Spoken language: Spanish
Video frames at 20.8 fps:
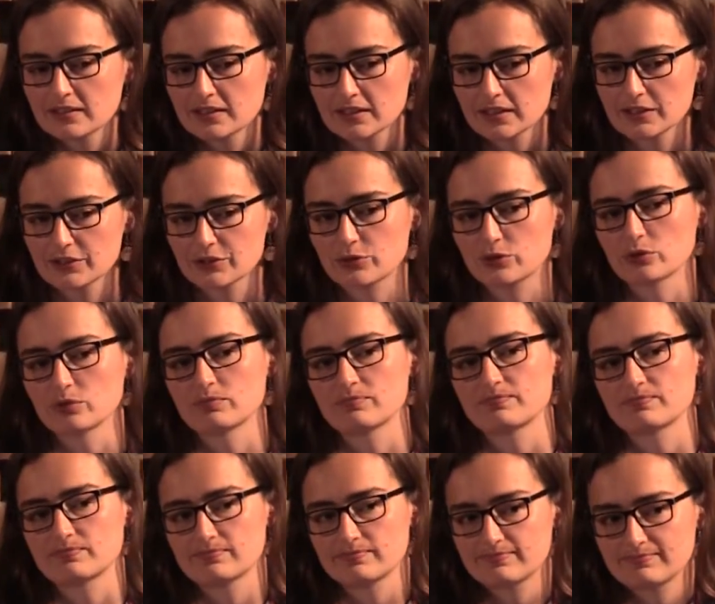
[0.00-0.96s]
decir, listo,
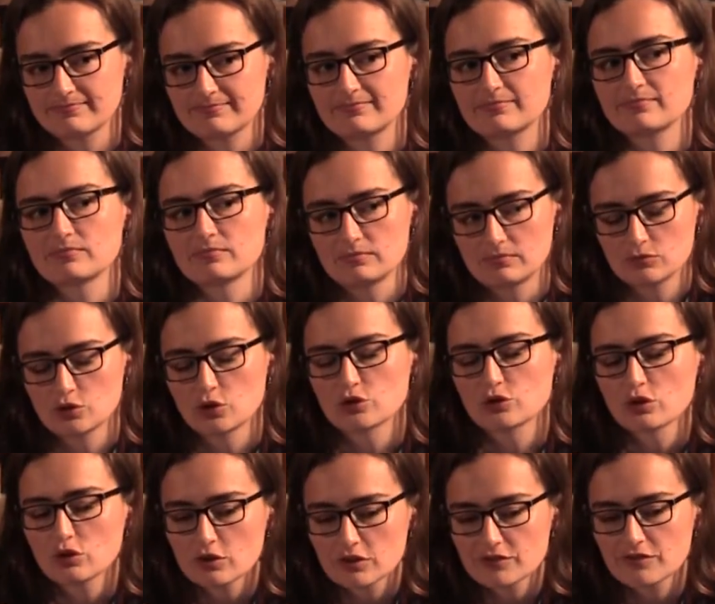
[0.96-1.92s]
no
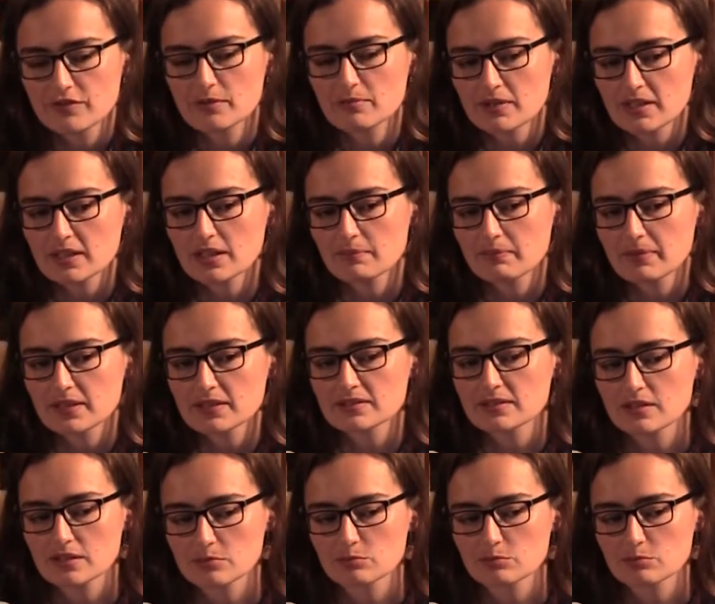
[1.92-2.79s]
solo es firmar la paz y